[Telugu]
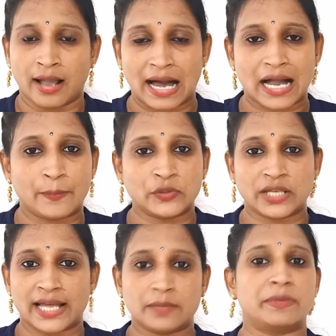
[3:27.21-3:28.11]

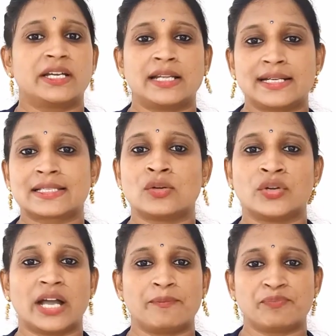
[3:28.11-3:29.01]
కాకపోతే అది
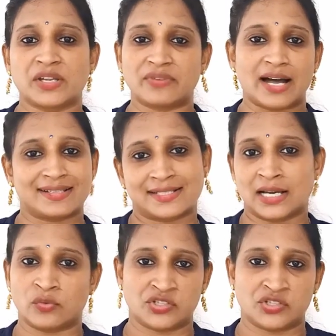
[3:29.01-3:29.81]
బిగినర్స్లోని అంత ఫాస్ట్గా